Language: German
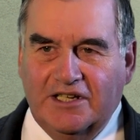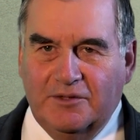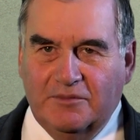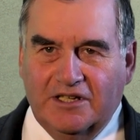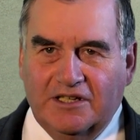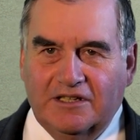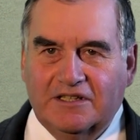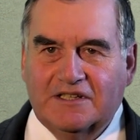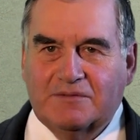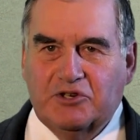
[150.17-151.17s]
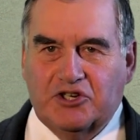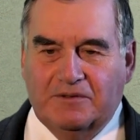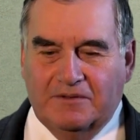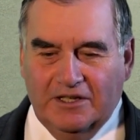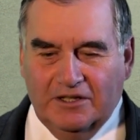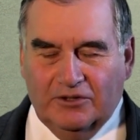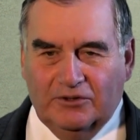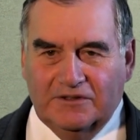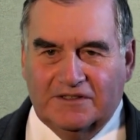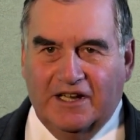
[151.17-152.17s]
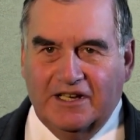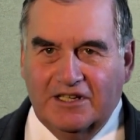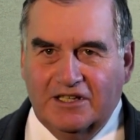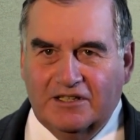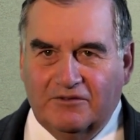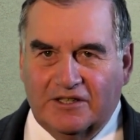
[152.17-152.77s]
immer dazwischen und zeige ihnen,